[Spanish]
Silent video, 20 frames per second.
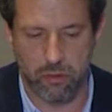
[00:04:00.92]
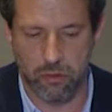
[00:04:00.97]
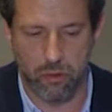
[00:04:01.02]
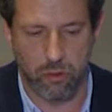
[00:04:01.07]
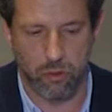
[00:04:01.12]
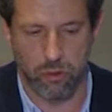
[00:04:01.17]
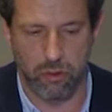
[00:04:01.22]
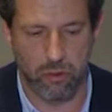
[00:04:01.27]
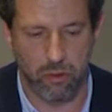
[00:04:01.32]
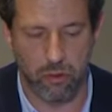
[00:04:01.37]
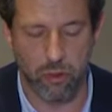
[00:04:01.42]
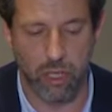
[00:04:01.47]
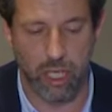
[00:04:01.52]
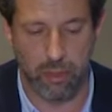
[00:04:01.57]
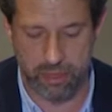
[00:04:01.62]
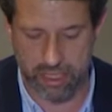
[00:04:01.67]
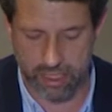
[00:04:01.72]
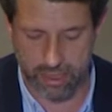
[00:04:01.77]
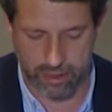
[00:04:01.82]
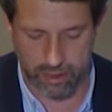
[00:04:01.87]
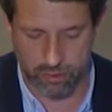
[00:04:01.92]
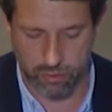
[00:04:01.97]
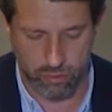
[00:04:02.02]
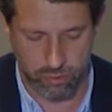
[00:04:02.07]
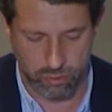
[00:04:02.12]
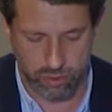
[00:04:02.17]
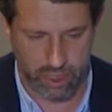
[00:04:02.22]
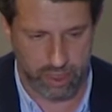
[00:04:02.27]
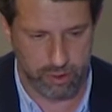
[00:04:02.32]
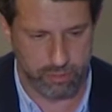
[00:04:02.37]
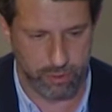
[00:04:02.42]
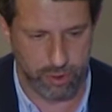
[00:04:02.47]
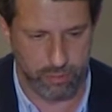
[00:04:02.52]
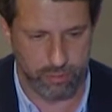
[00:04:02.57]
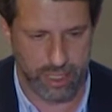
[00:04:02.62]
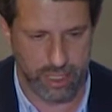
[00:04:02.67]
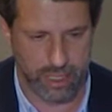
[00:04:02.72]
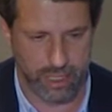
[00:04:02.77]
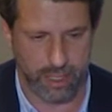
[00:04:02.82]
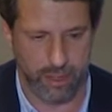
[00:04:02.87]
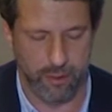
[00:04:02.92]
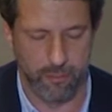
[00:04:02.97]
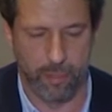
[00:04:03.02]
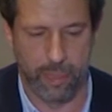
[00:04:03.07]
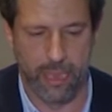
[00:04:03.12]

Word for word: con, la presentación que ustedes pueden ver aquí.